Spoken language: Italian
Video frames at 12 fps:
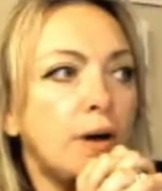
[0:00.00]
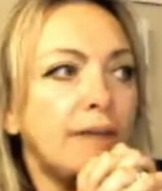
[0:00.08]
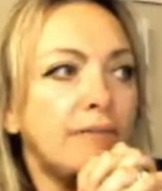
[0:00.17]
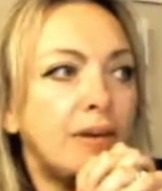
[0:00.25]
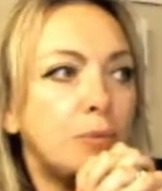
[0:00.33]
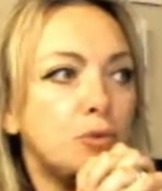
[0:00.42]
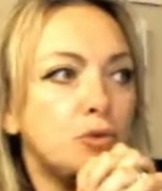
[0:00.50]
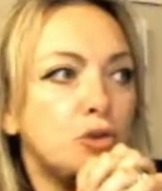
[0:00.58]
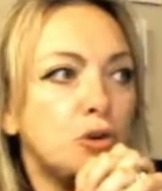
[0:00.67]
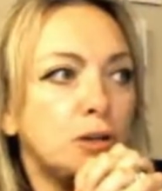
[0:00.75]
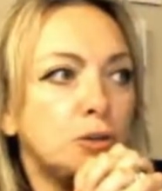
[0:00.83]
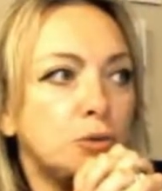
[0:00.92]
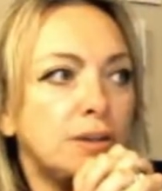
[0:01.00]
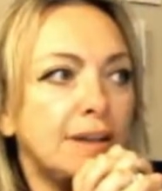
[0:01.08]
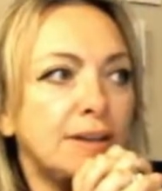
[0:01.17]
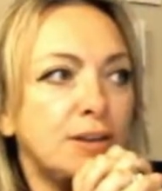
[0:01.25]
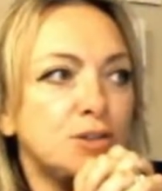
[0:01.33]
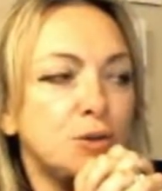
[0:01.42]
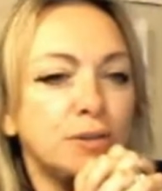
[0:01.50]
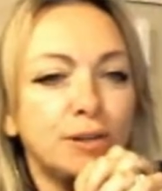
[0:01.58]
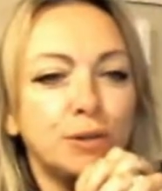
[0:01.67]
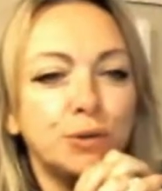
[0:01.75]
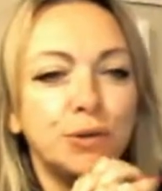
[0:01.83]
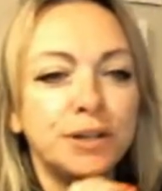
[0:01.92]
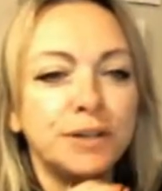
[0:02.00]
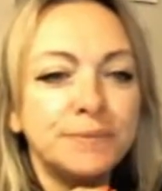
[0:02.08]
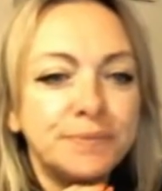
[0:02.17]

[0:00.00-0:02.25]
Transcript: Eva, buongiorno a tutti i radioascoltatori.